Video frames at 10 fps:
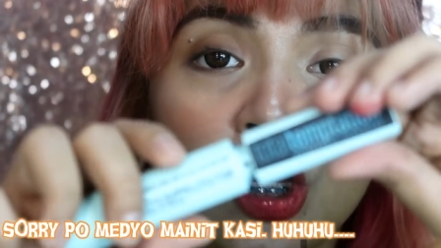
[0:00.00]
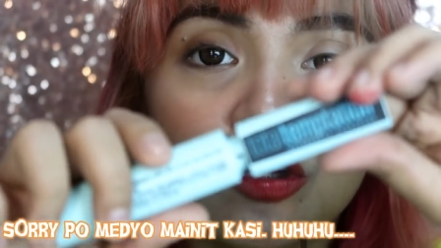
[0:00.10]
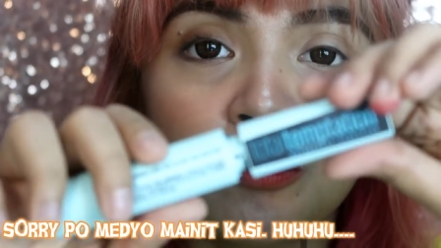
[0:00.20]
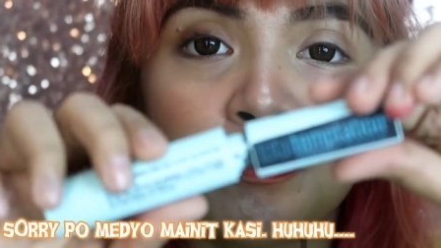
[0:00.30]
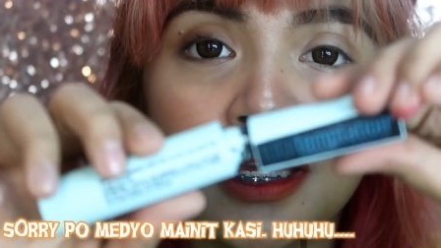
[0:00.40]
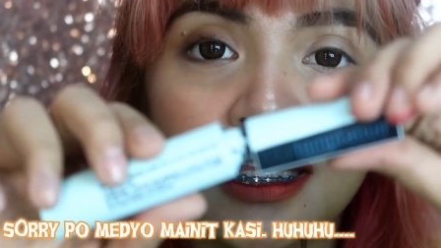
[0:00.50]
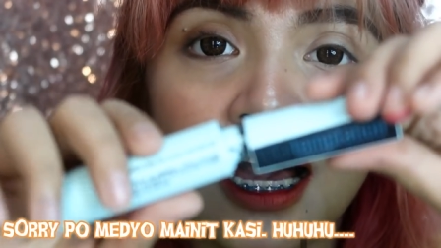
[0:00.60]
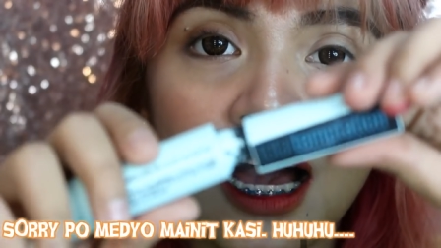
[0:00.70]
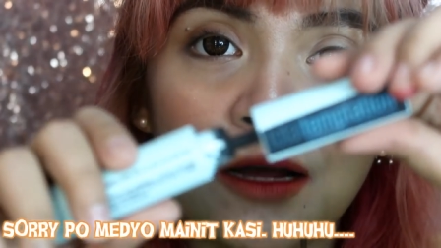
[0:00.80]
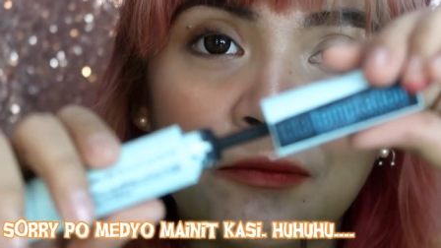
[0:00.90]
nung
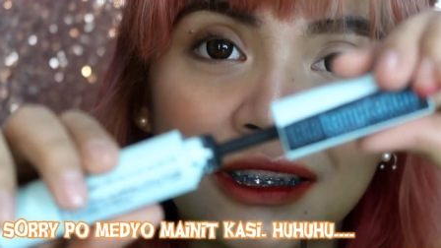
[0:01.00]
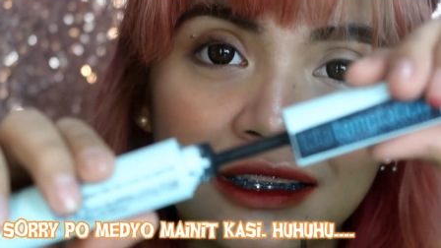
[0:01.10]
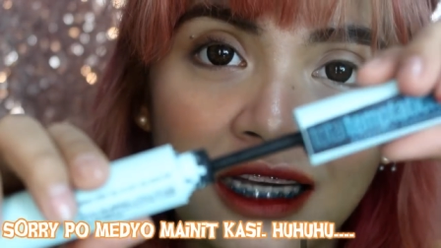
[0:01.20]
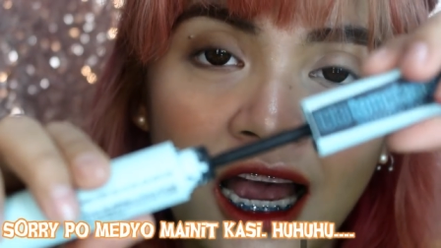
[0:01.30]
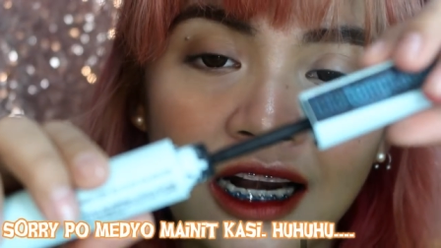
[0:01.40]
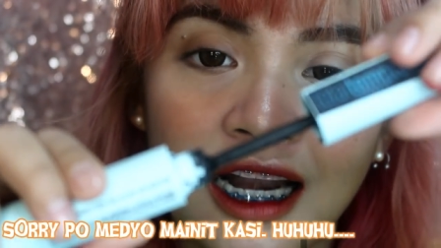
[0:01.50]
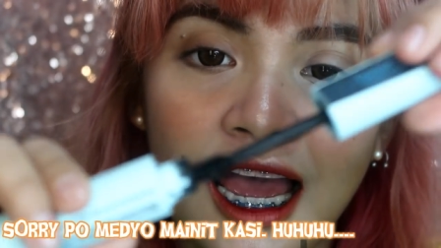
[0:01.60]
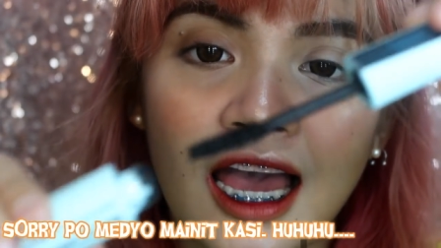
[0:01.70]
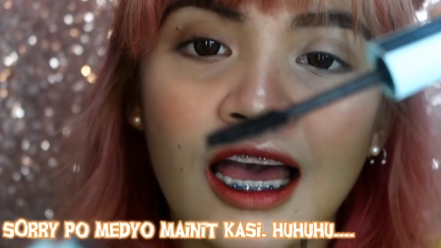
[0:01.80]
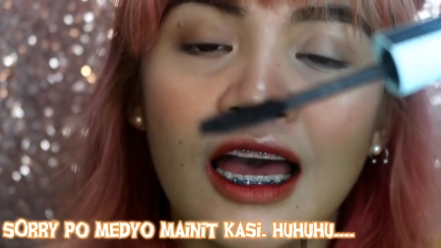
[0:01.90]
pinakang
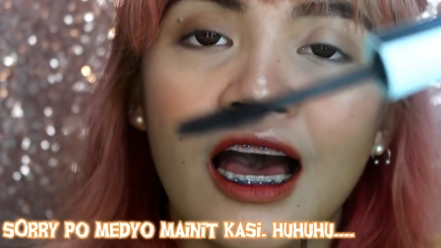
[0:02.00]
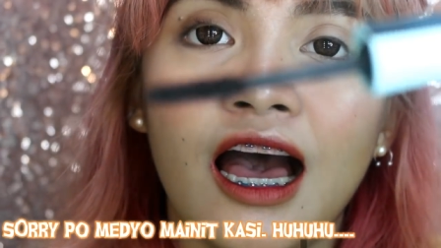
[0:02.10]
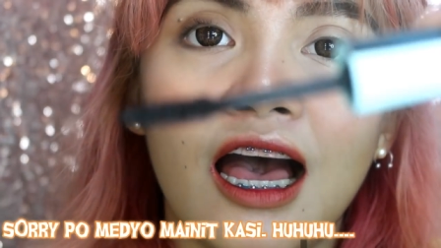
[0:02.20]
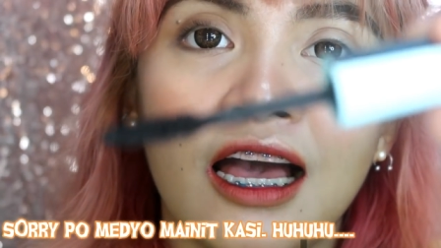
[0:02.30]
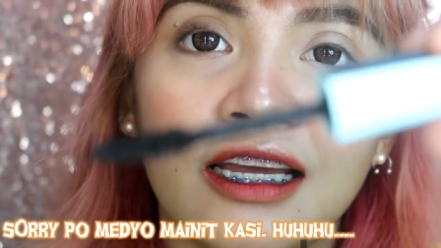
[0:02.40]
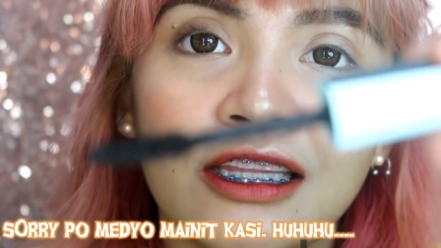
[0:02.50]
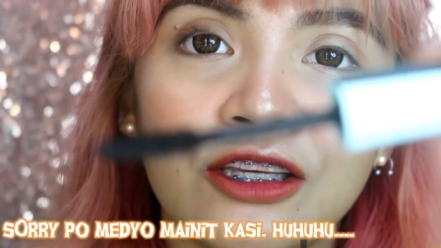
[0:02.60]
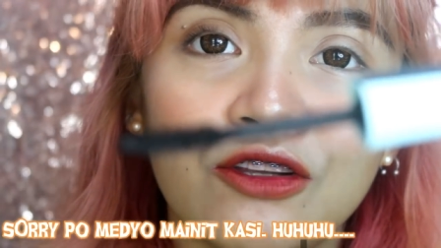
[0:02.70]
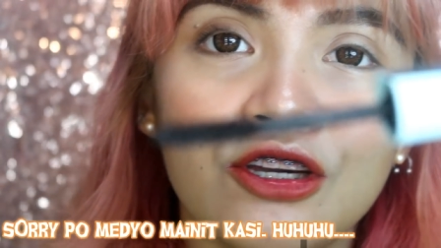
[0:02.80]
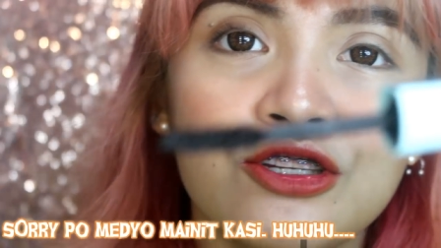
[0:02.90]
mascara, uh,
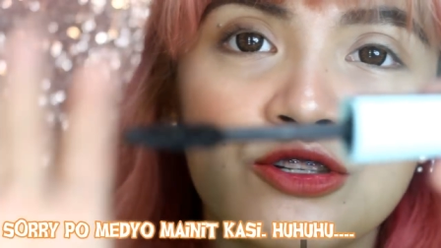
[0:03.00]
ganito yung